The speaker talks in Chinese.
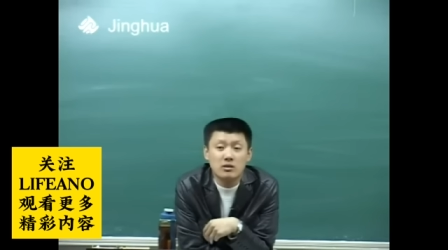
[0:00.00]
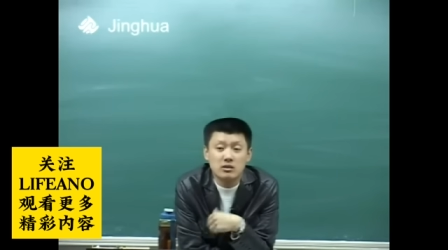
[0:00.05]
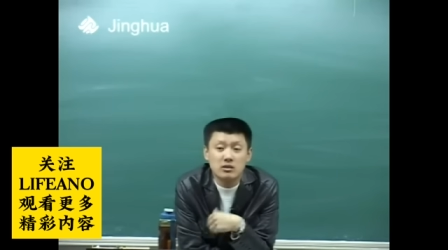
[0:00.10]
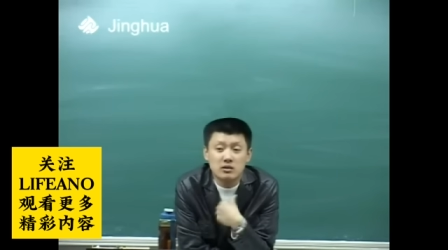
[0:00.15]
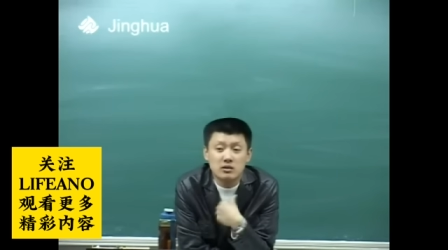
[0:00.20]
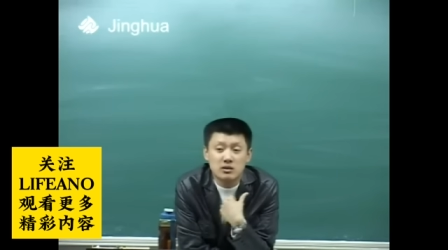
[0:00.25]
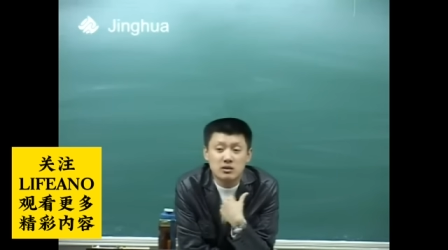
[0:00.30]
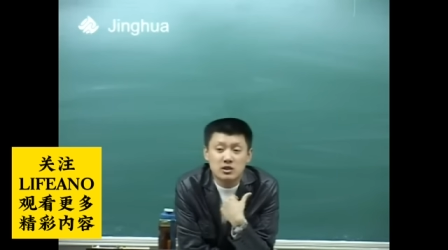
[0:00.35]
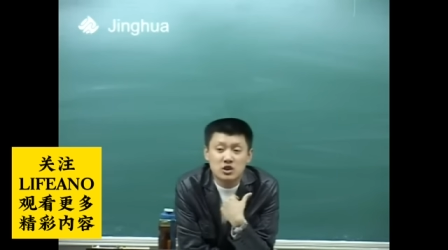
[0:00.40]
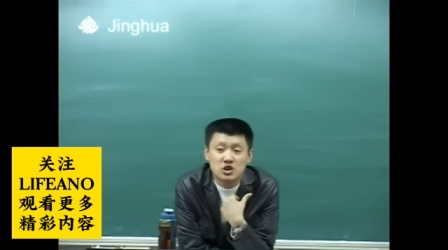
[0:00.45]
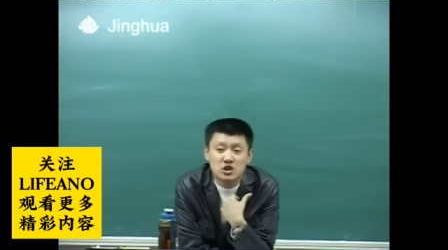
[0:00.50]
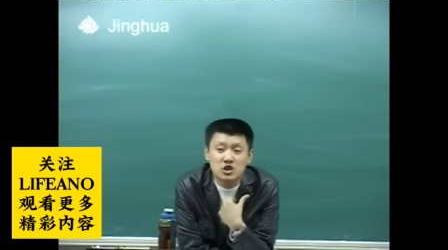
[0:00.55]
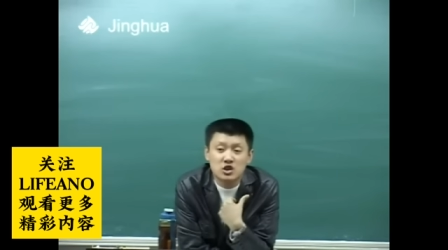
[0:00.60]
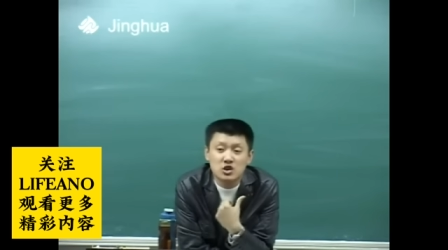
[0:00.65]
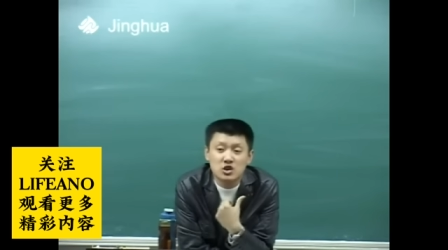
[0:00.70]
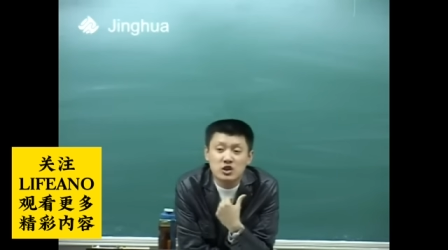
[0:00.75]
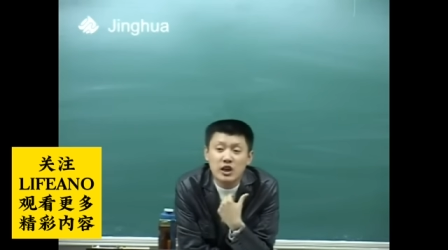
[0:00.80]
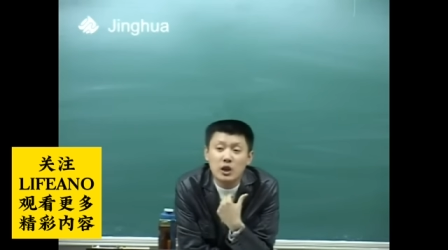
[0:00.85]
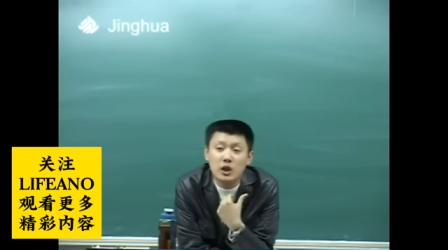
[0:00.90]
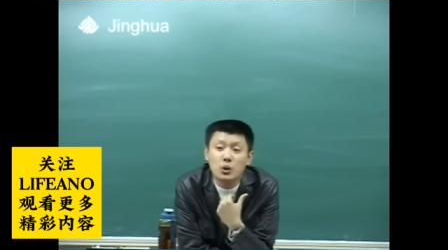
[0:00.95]

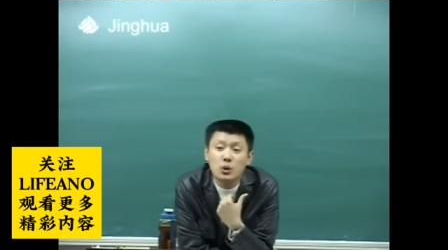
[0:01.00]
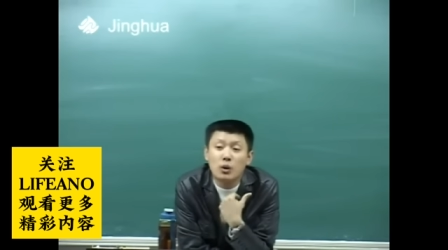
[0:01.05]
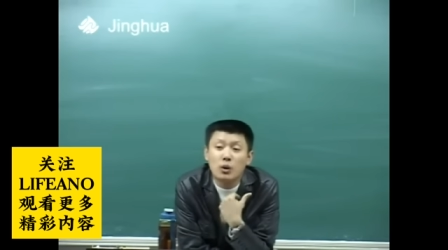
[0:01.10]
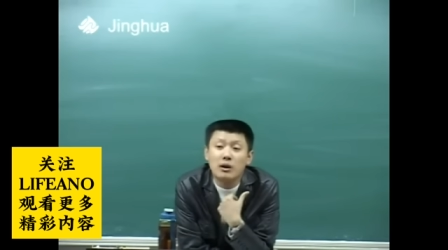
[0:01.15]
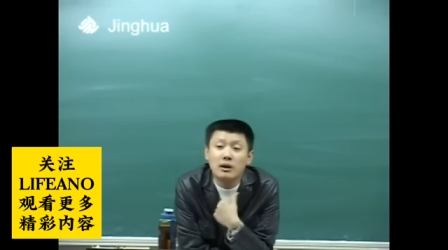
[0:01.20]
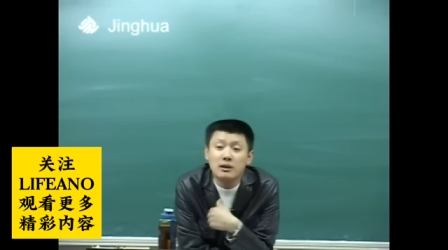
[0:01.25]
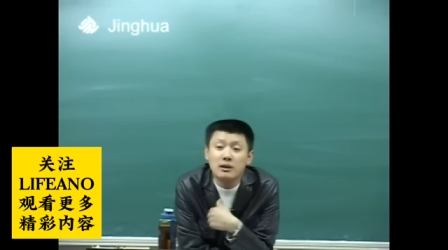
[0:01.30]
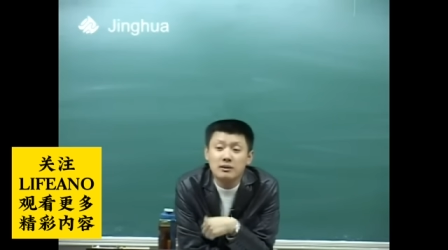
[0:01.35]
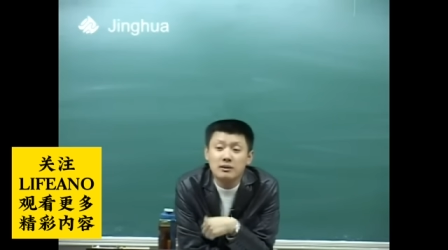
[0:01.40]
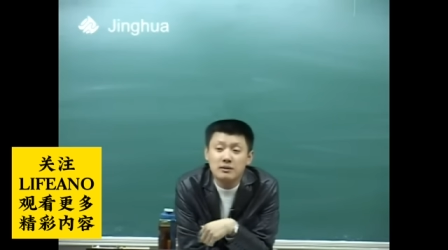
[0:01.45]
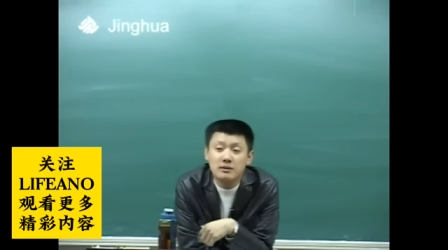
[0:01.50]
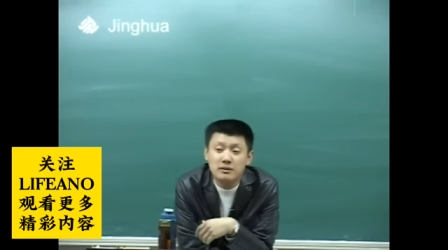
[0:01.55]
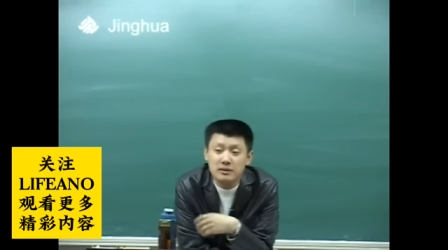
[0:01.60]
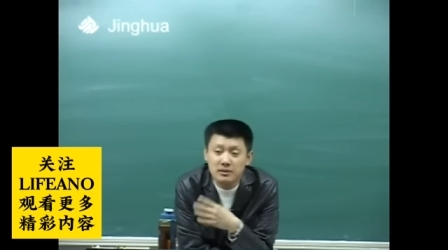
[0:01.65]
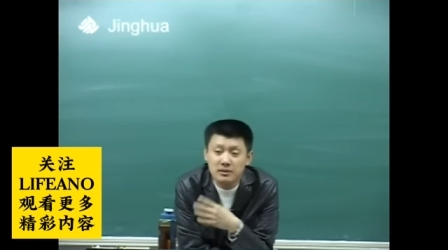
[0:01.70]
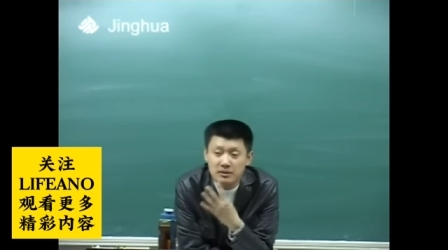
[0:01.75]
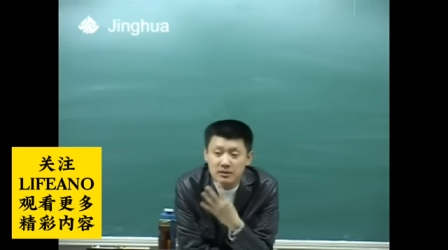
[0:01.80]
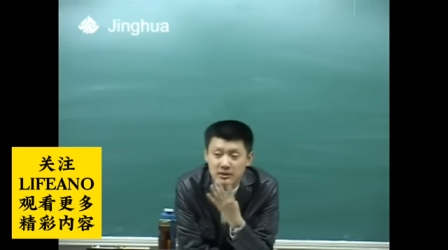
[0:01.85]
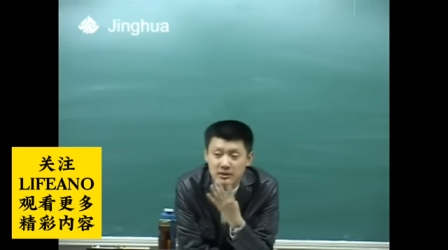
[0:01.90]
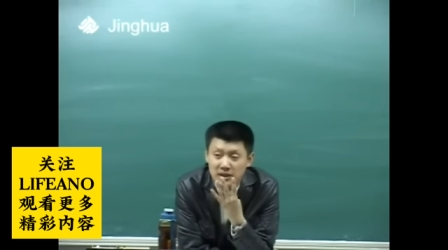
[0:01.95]
四千多人，
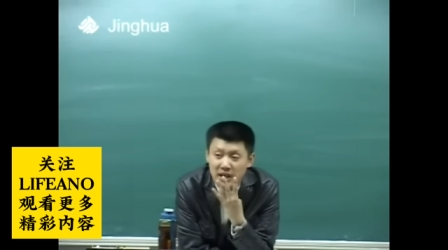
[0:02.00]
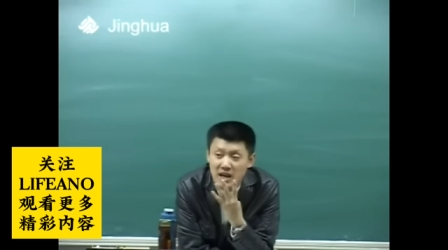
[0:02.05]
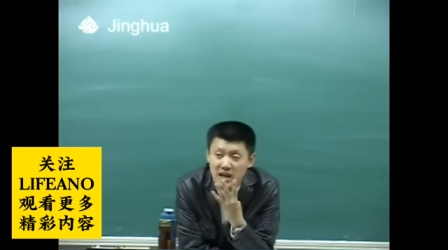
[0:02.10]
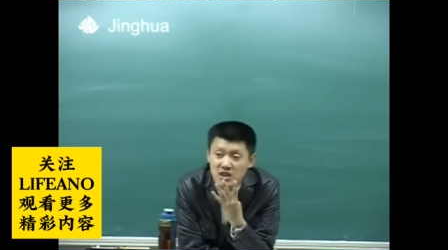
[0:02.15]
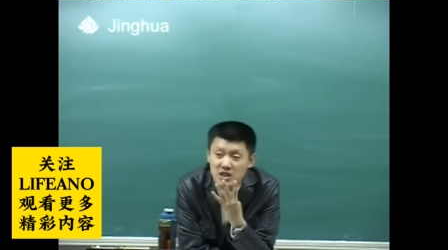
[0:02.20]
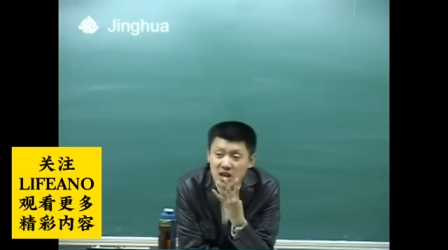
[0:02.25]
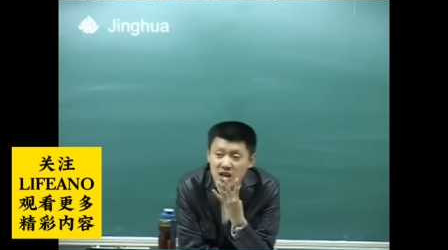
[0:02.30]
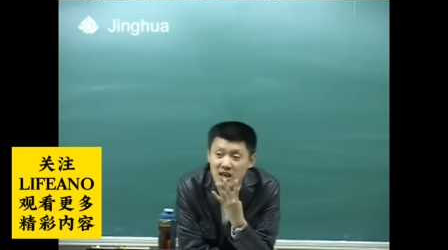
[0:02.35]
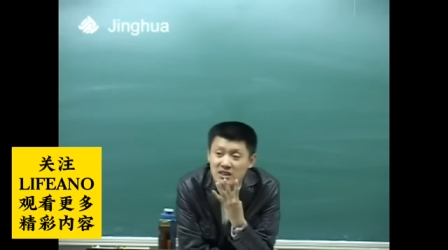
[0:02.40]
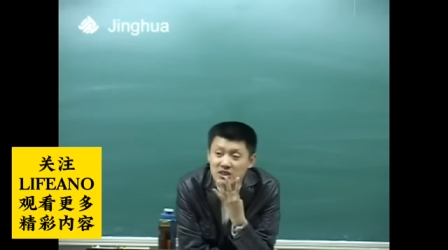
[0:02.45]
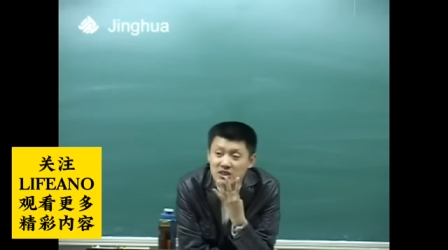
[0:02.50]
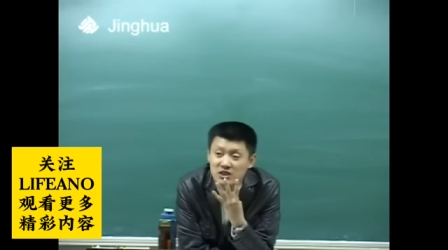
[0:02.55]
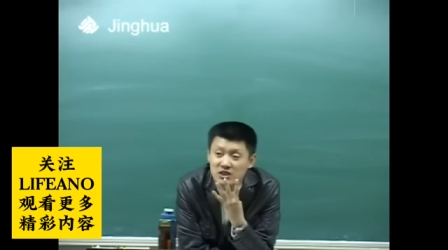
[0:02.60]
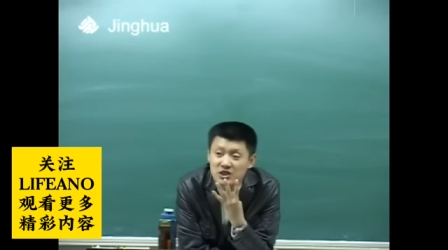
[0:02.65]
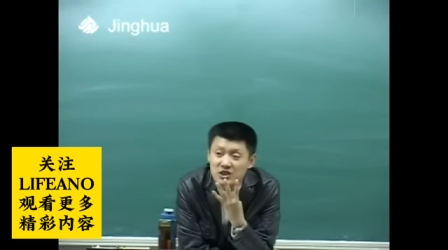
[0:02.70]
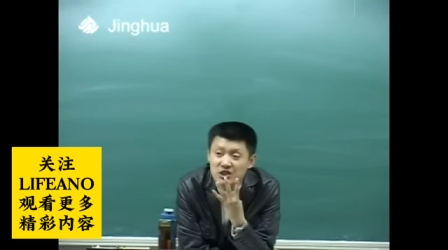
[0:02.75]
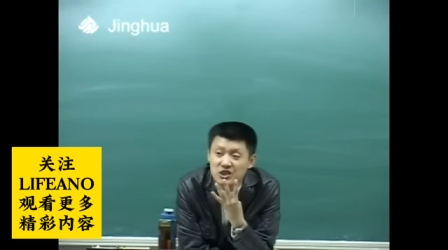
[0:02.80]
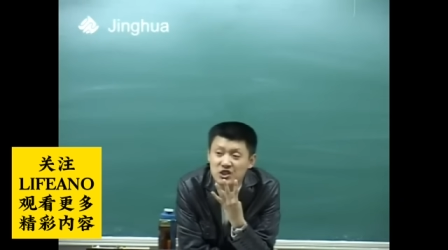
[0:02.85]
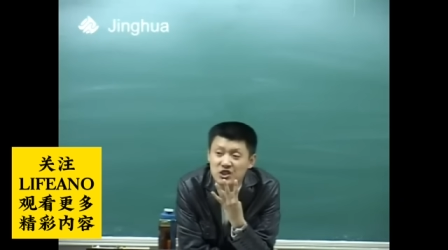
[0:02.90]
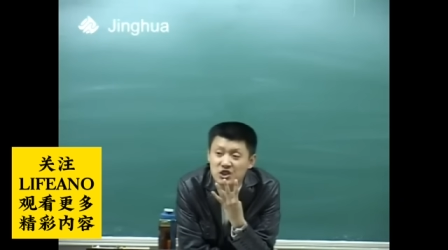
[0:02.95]
年产值
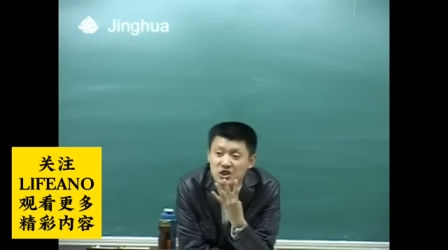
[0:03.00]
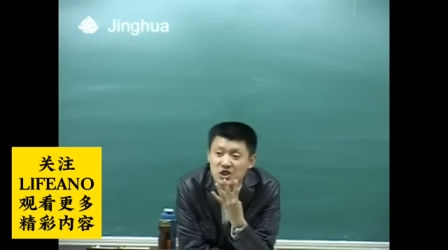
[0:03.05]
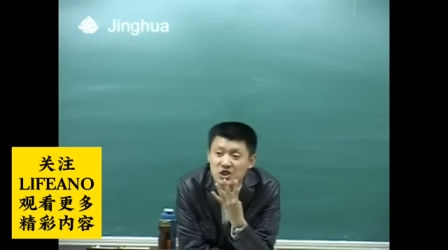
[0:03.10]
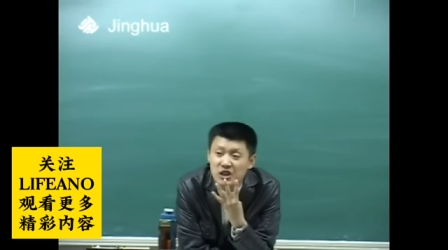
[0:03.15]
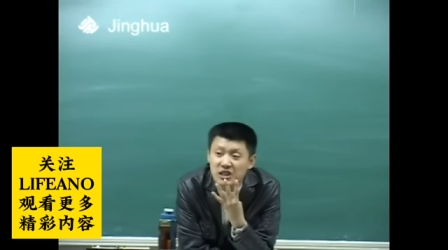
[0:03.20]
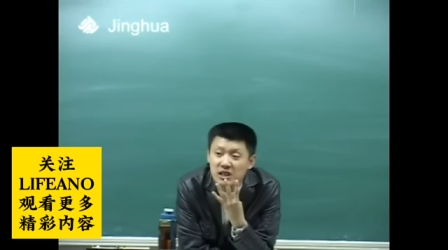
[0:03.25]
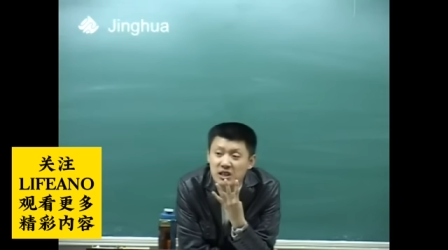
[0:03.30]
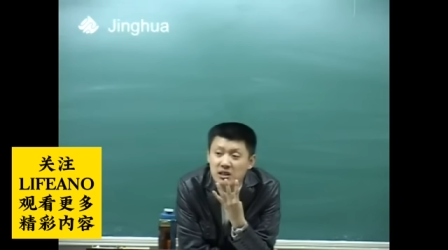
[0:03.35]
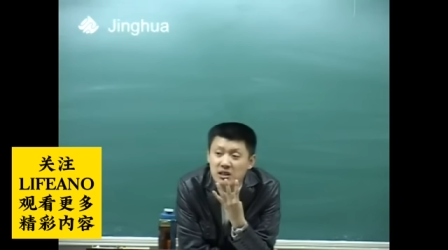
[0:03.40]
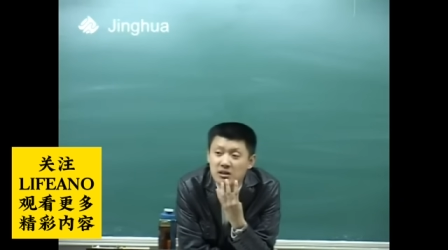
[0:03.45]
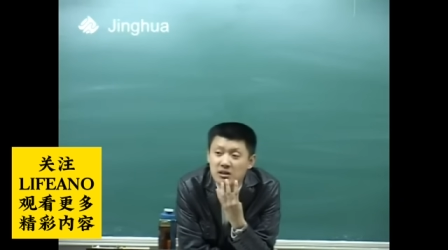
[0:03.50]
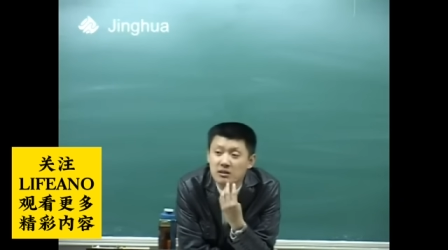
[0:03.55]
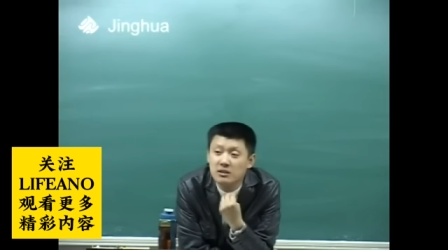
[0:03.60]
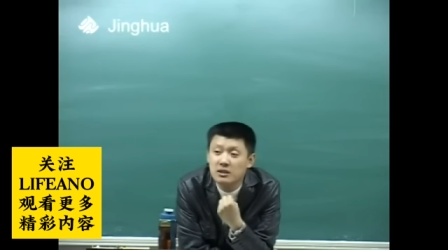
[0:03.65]
四十个亿，